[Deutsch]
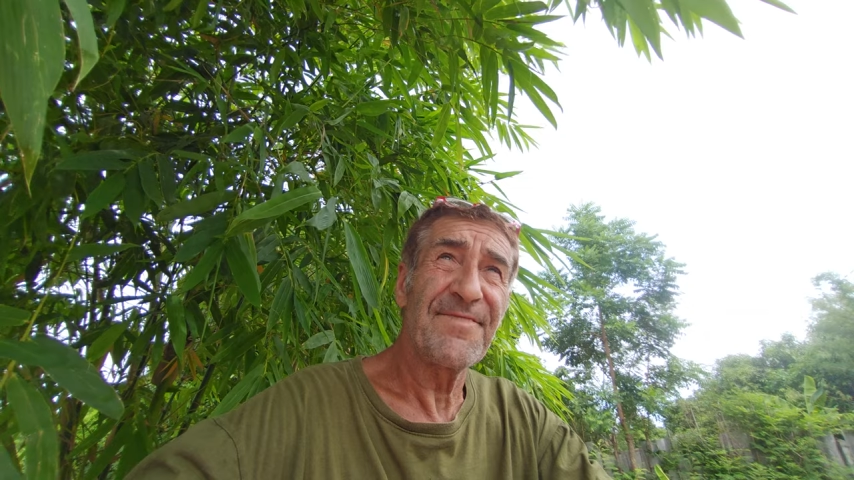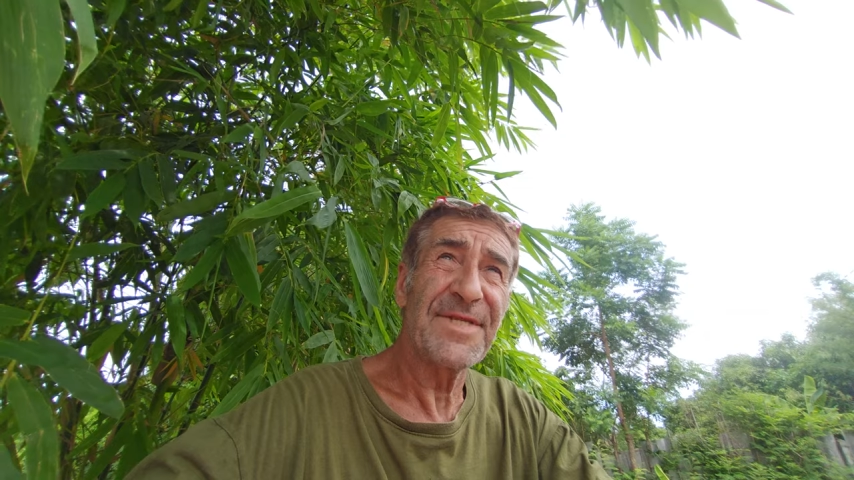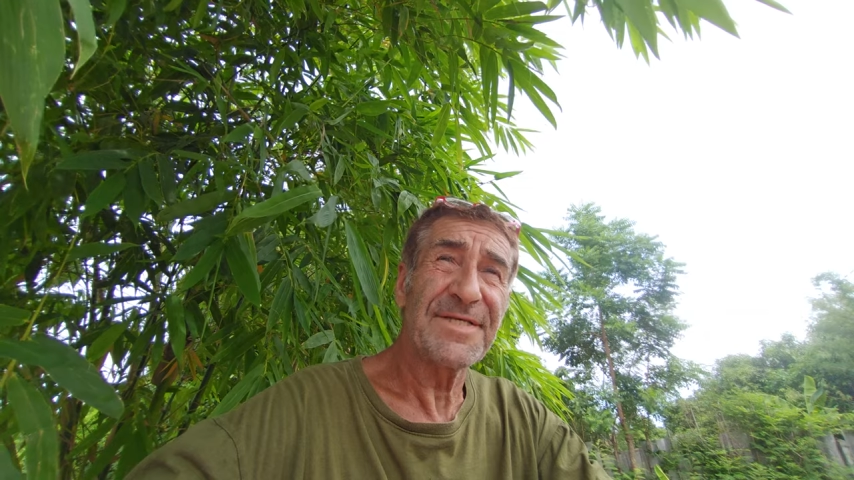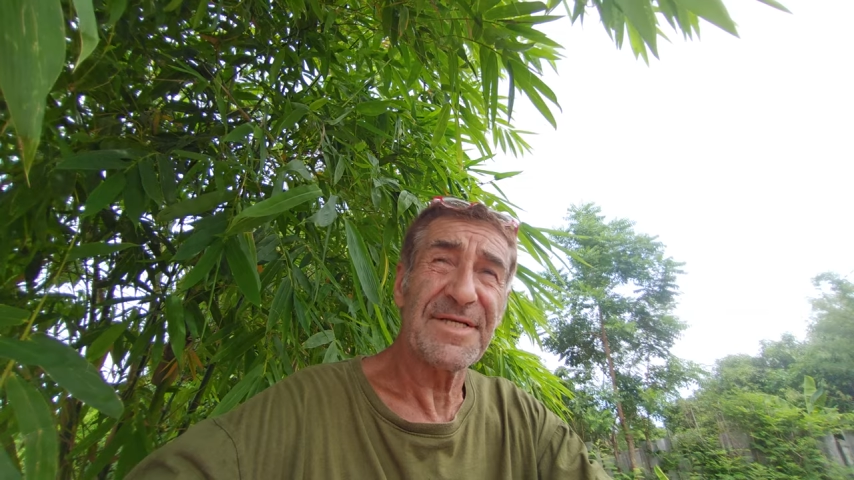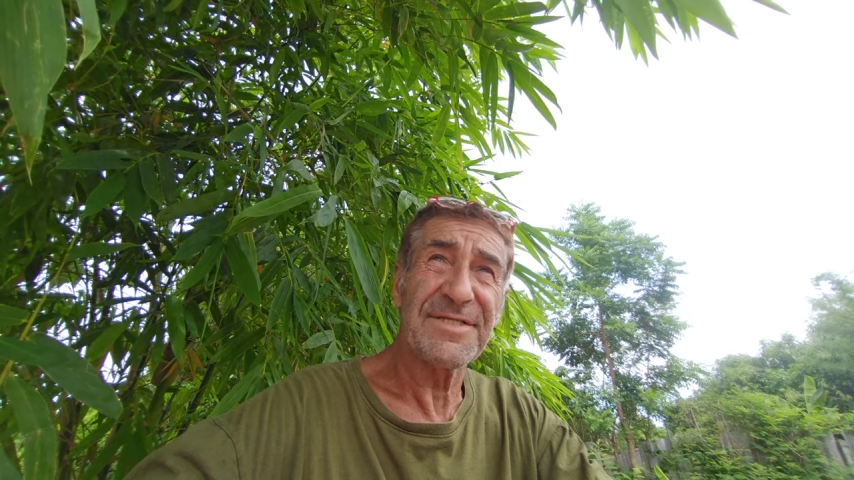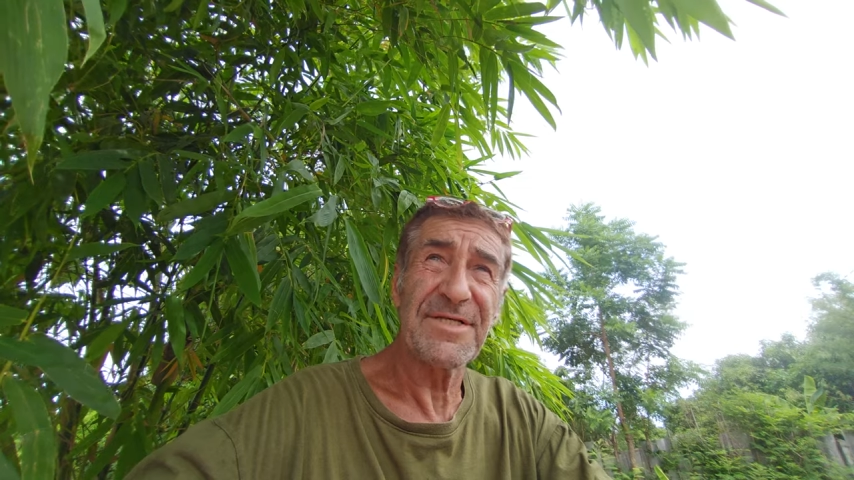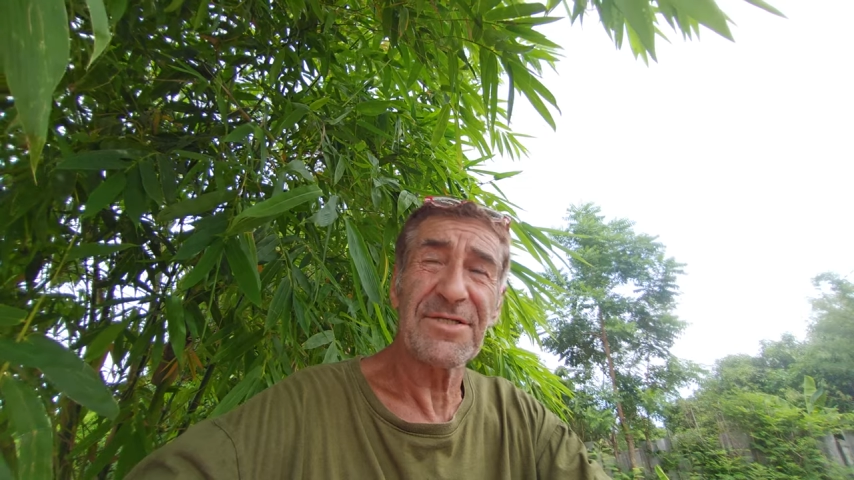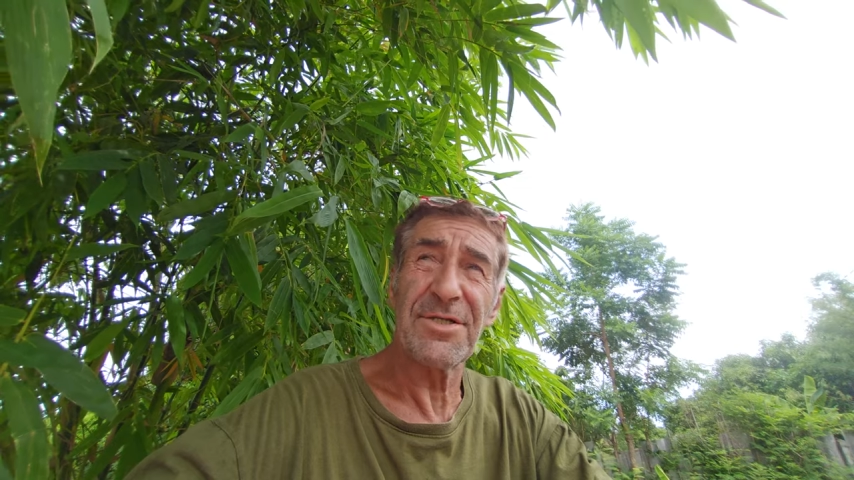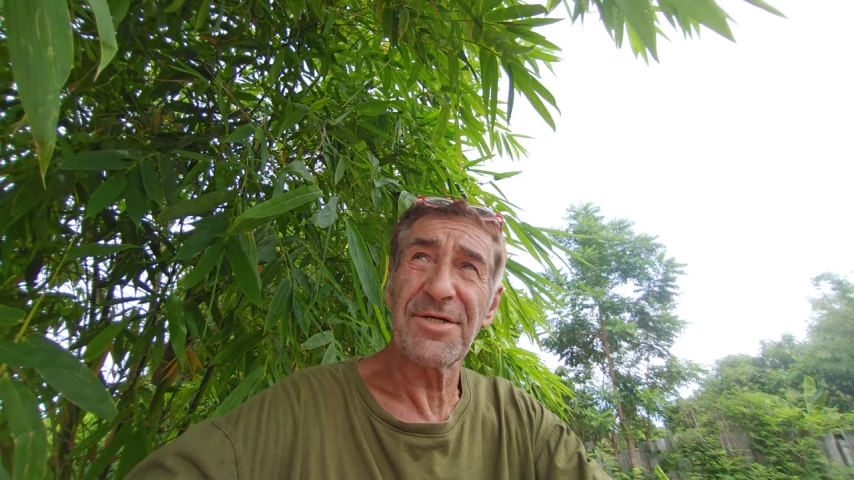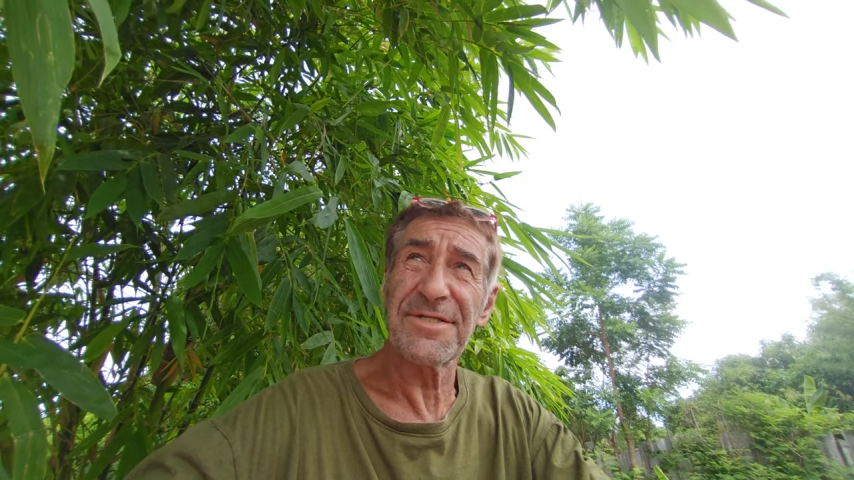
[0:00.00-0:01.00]
dass das
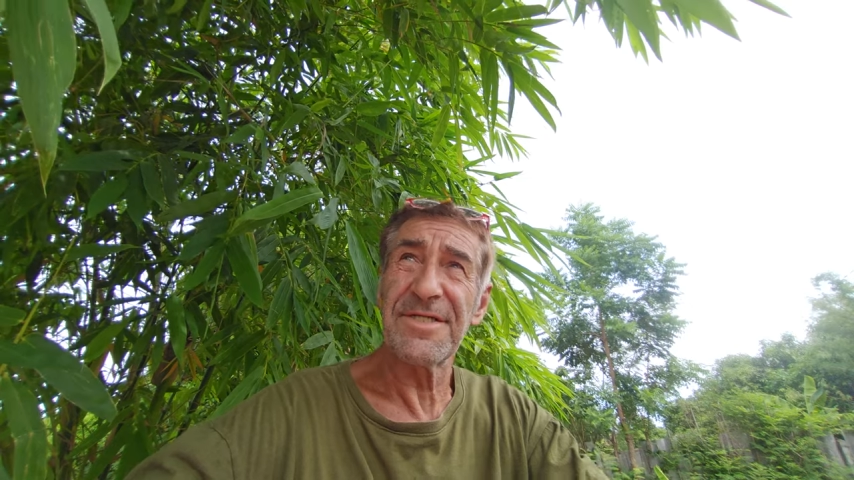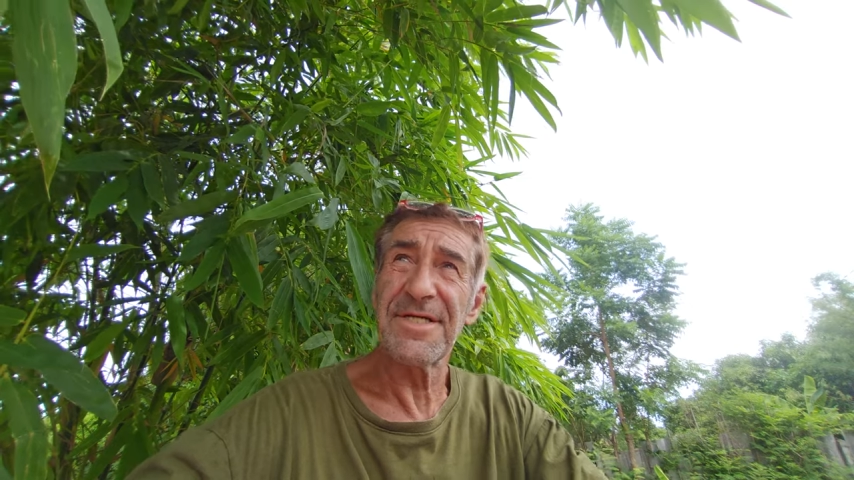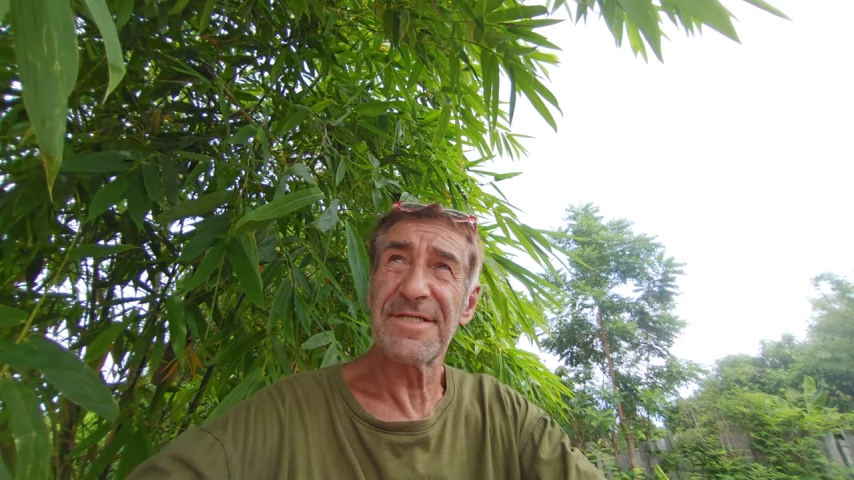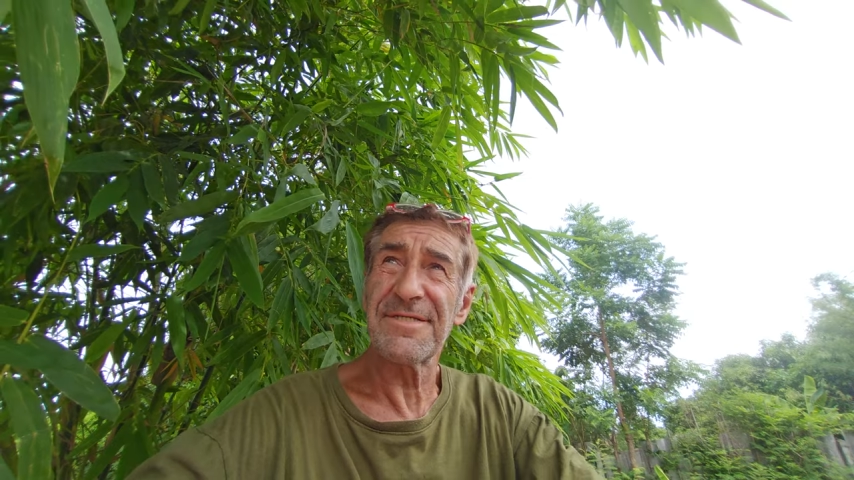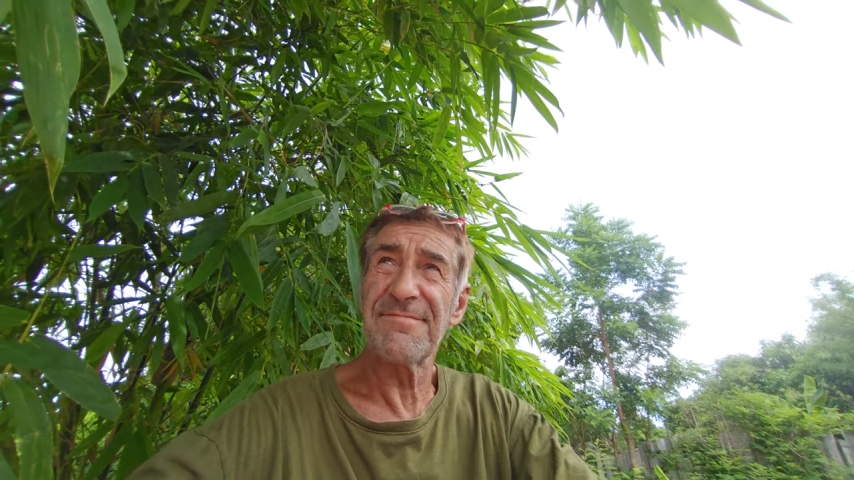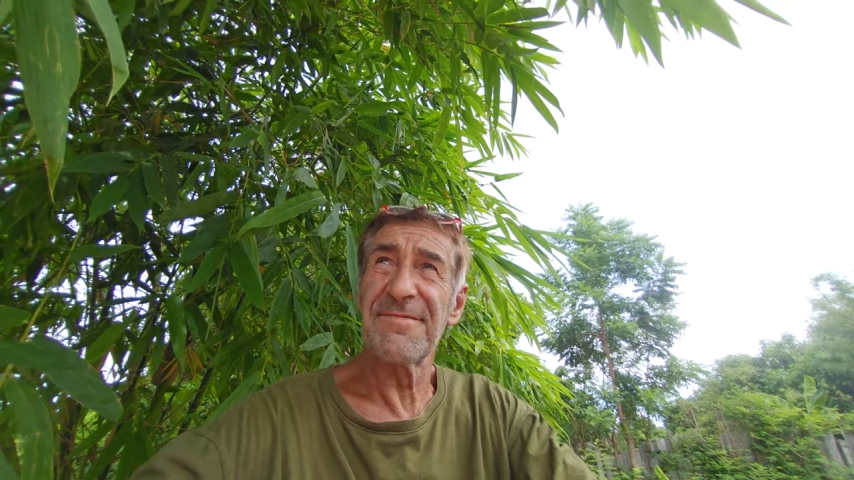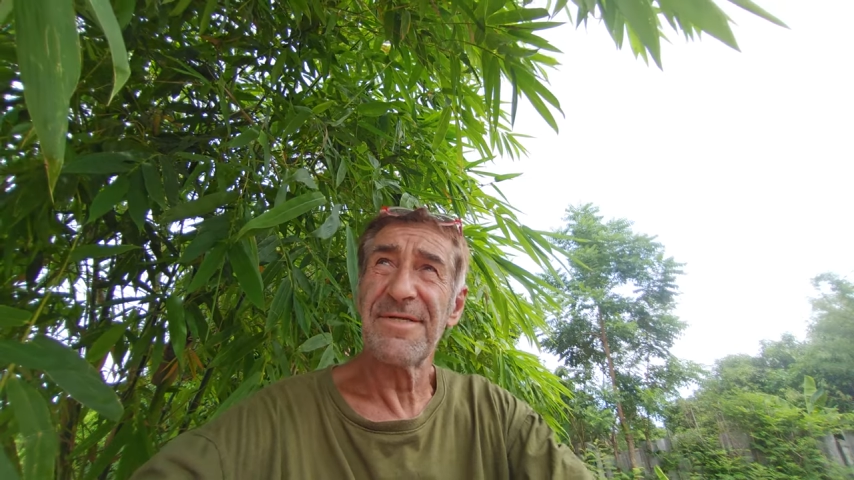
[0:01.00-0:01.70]
geschlossen ist.